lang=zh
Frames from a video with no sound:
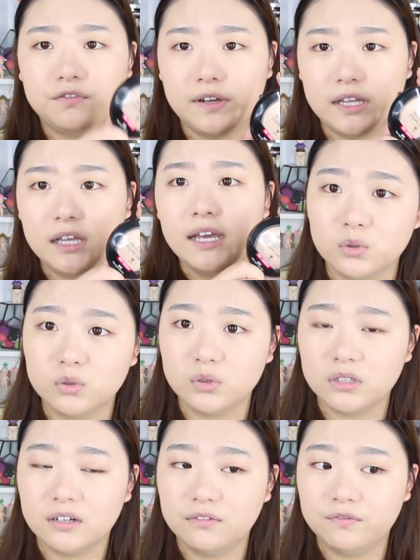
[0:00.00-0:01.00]
粉，我
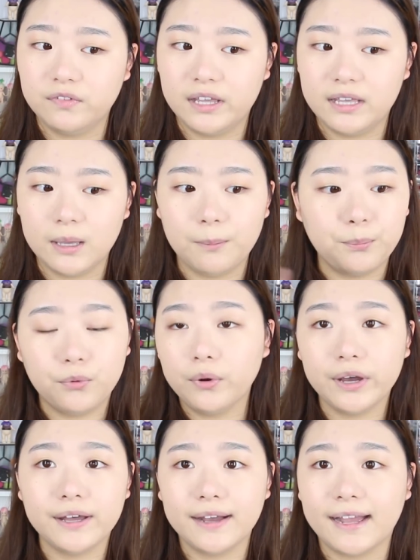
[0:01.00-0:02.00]
觉得粉也不
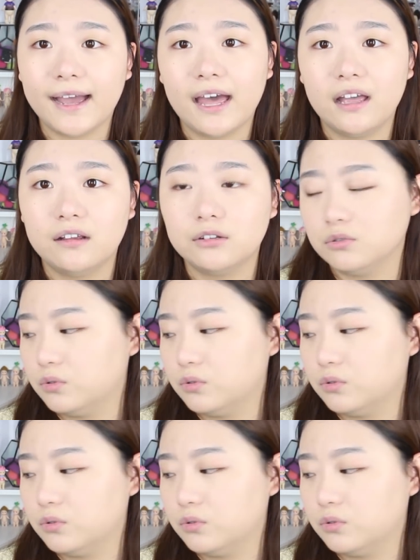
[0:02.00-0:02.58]
会很干，